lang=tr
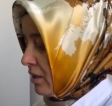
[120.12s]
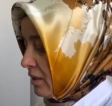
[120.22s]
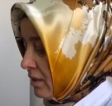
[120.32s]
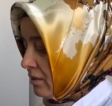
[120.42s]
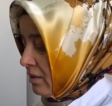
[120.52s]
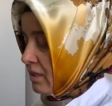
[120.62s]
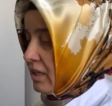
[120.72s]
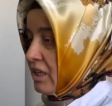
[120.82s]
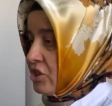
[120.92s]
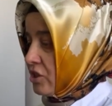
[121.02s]
kalan
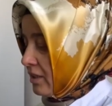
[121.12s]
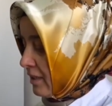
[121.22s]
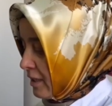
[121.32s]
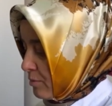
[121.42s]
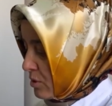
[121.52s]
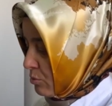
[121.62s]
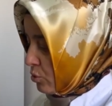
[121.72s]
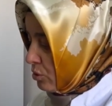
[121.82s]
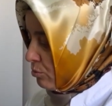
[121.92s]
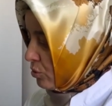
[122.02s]
eşyaların hepsini
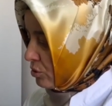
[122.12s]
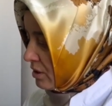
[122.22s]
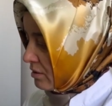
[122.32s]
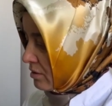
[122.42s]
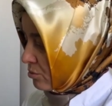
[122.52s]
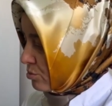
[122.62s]
böyle monte ettik